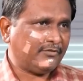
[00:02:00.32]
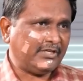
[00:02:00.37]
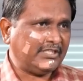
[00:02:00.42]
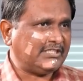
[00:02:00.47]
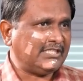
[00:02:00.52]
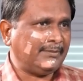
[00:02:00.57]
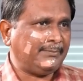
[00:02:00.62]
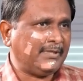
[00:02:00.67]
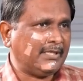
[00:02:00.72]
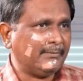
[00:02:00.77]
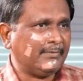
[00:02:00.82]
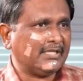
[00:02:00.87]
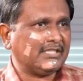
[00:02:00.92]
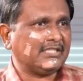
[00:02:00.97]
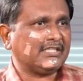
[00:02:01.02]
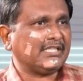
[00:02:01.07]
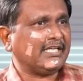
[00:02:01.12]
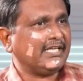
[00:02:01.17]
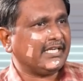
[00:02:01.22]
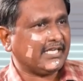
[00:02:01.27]
వైసీపీకి
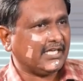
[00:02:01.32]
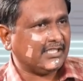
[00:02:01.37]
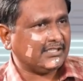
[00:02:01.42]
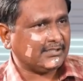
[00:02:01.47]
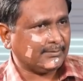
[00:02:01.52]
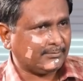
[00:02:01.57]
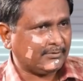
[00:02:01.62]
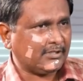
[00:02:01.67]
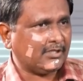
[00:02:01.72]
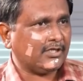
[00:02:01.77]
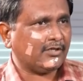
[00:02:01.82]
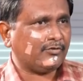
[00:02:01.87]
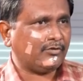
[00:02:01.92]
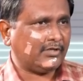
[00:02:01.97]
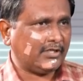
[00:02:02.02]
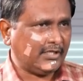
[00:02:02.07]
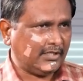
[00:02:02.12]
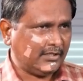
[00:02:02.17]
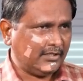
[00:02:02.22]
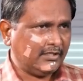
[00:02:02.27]
మద్దతు అనే కాన్సెప్ట్
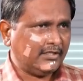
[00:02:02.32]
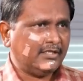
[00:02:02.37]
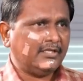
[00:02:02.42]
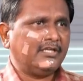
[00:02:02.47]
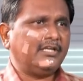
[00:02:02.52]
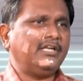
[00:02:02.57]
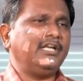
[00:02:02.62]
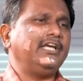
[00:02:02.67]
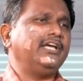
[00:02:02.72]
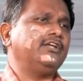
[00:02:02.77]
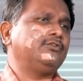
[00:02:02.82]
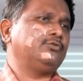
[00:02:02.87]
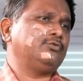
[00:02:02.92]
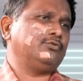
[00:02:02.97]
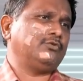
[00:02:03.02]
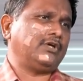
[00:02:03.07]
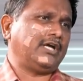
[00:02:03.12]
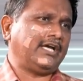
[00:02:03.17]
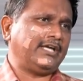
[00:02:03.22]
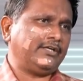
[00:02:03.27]
కాకుండా లేదు
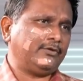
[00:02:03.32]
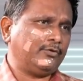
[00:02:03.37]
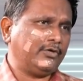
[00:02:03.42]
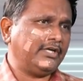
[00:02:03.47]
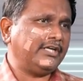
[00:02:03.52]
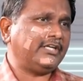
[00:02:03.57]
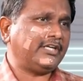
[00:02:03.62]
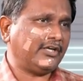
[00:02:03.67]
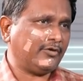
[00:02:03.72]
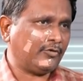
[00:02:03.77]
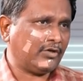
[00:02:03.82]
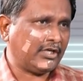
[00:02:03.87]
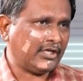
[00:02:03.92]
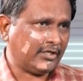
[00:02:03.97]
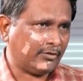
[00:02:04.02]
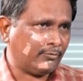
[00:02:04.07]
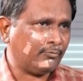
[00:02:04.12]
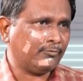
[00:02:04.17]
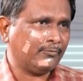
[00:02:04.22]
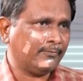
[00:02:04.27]
ఆయన కూడా ఇటే
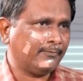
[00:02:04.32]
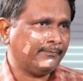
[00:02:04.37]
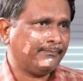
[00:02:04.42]
ఉన్నారు